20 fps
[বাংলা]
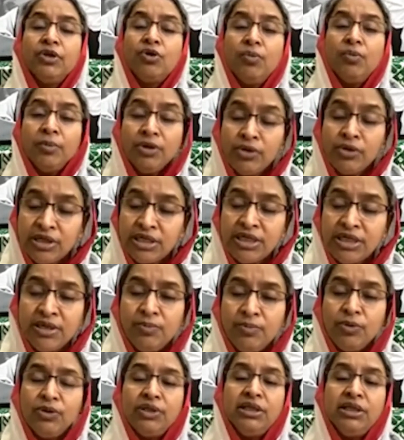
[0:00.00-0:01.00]
কমিউনিটির
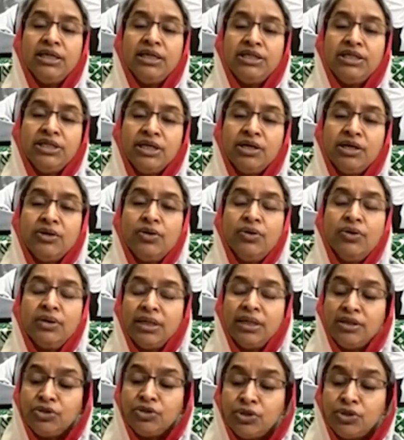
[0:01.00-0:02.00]
মধ্যে
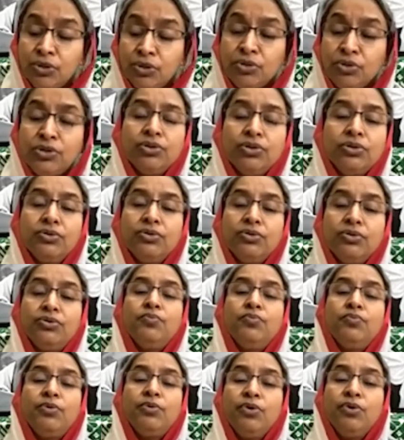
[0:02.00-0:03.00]
শিক্ষকদের ছোট ছোট
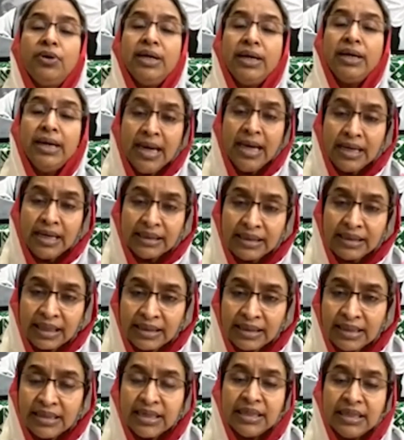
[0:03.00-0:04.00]
গ্রুপ করে
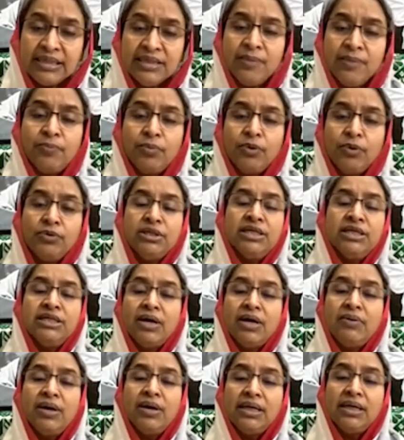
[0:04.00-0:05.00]
তাদের কাছে পৌঁছে
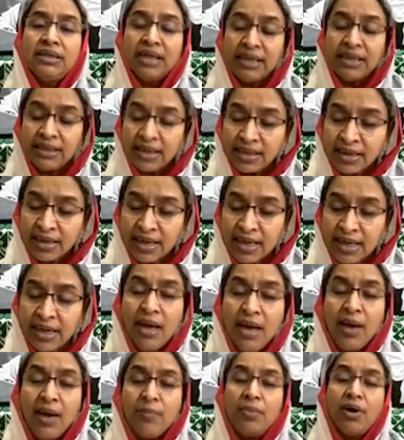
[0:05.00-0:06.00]
যাওয়া তাদেরকে
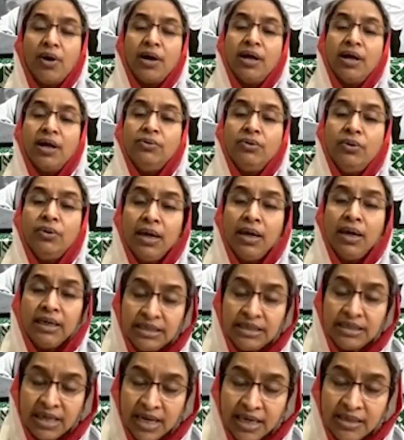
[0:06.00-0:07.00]
পড়ানো
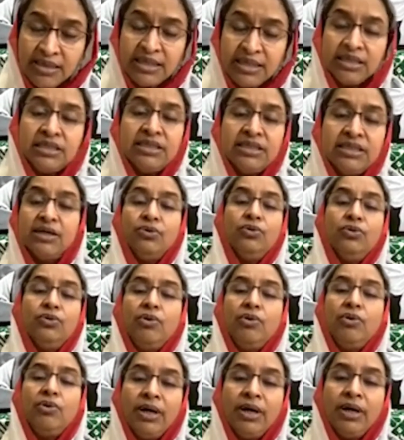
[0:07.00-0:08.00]
সেই
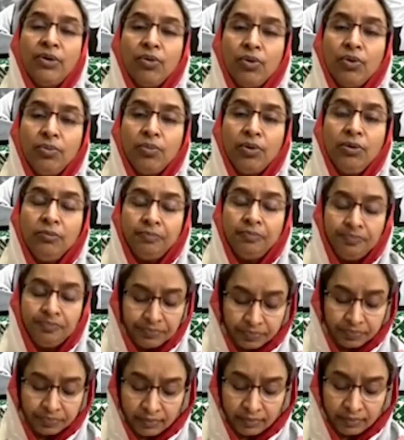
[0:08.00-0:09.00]
চেষ্টাগুলোও আমরা করব
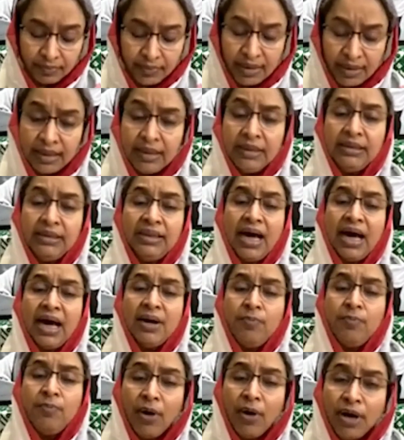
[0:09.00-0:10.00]

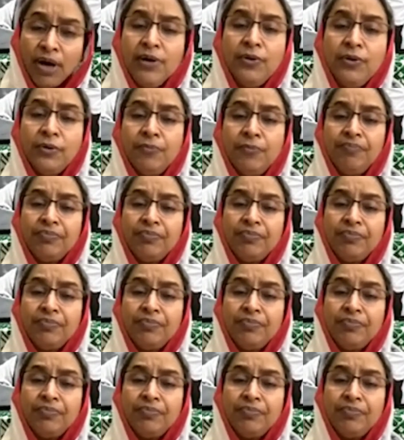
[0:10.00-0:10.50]
তারপরেও